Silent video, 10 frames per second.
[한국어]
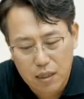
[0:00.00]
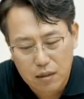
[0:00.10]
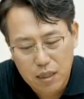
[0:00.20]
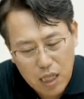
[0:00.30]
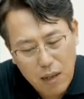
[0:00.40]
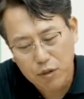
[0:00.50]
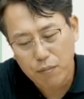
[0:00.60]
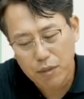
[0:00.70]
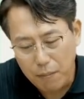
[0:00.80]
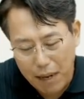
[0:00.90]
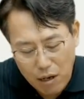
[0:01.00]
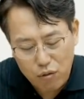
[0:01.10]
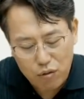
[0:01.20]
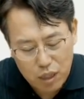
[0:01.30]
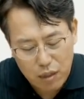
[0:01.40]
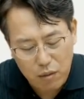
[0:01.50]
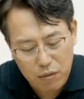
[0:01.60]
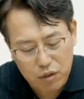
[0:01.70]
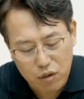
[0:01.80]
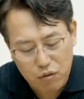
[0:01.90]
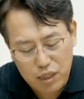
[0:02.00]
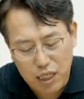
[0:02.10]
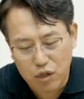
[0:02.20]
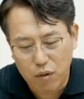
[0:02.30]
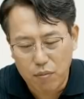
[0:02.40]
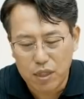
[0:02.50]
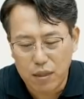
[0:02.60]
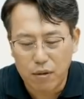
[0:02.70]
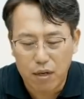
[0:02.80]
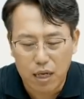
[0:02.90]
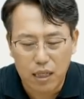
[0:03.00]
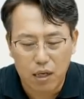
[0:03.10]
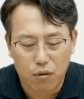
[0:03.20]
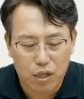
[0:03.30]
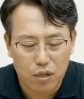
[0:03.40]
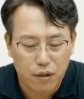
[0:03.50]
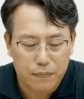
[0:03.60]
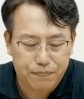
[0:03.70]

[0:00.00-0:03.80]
근데 자, 아무튼 말론 그렇게 설명드렸고, 차트 보면 이제 명확하게 나오겠죠.